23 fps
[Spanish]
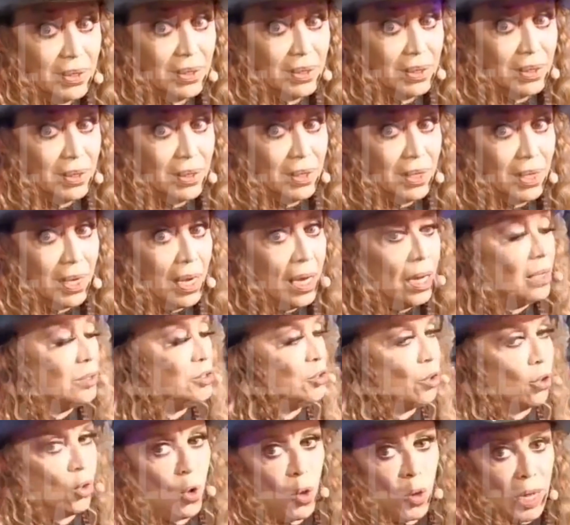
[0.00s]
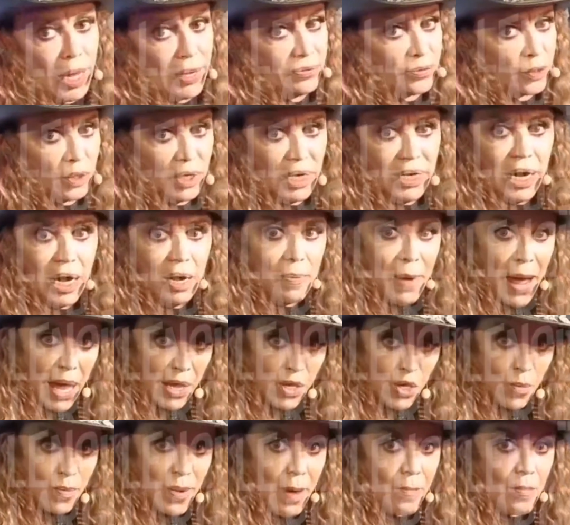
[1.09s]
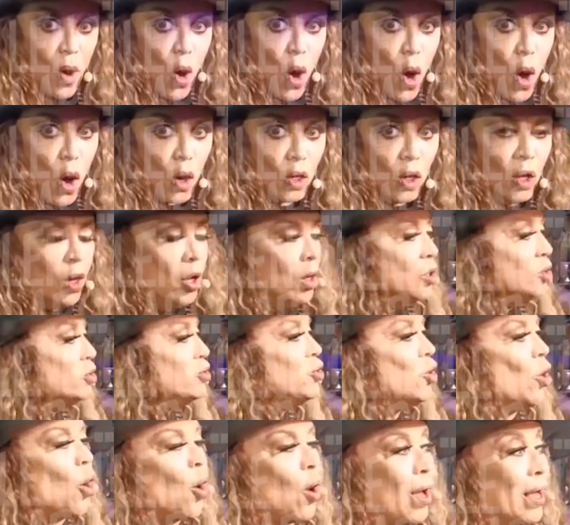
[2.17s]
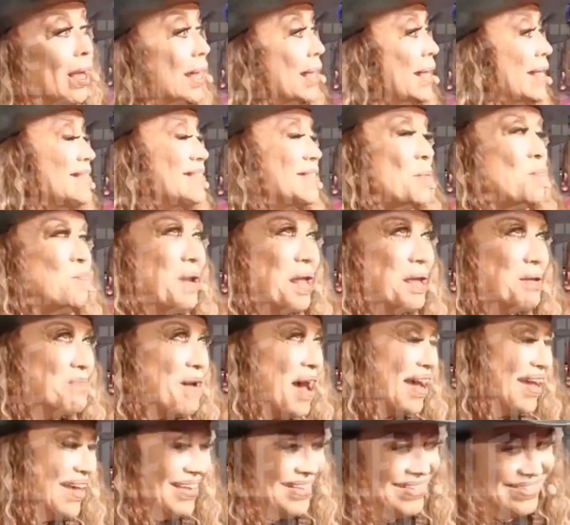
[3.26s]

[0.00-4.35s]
onda, chicuela. ¿eh? Yo no canto ni en el baño, mi amor. Yo hice playback.